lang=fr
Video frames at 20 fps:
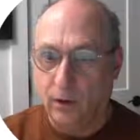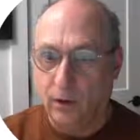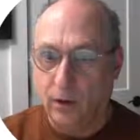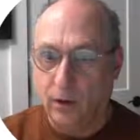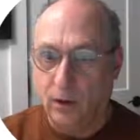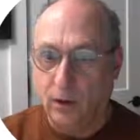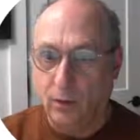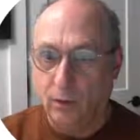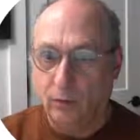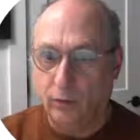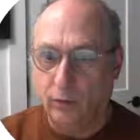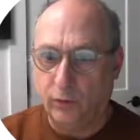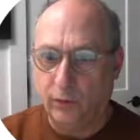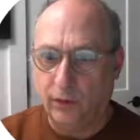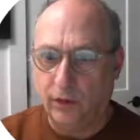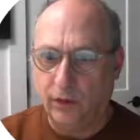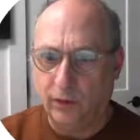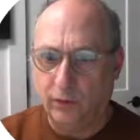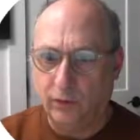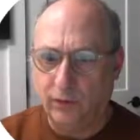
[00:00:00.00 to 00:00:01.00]
Alors, on a
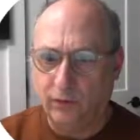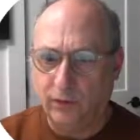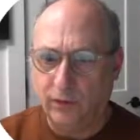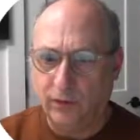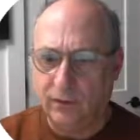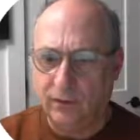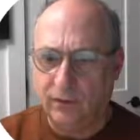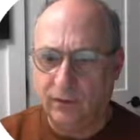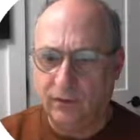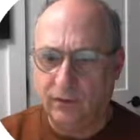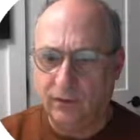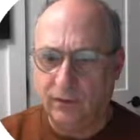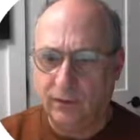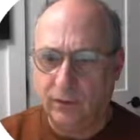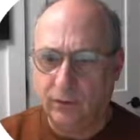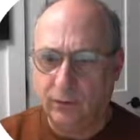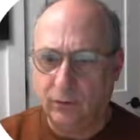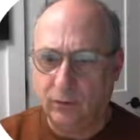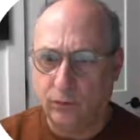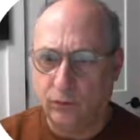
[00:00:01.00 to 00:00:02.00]

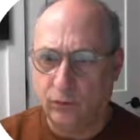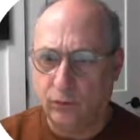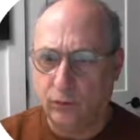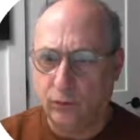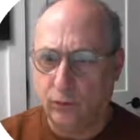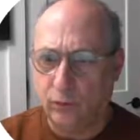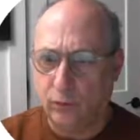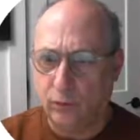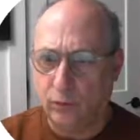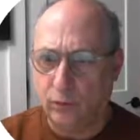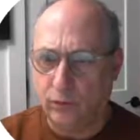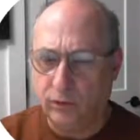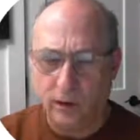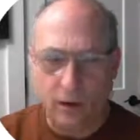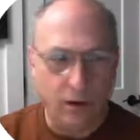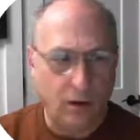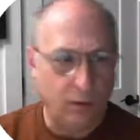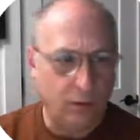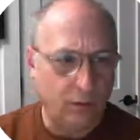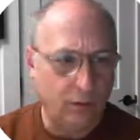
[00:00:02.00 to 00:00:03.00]
97 de
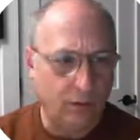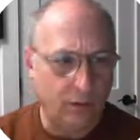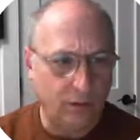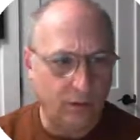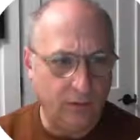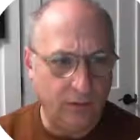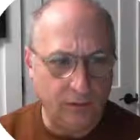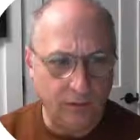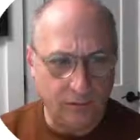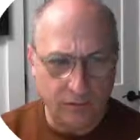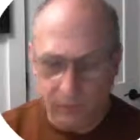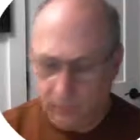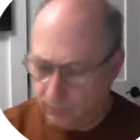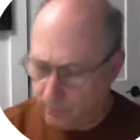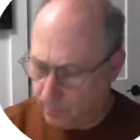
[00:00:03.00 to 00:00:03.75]
hauteur ici.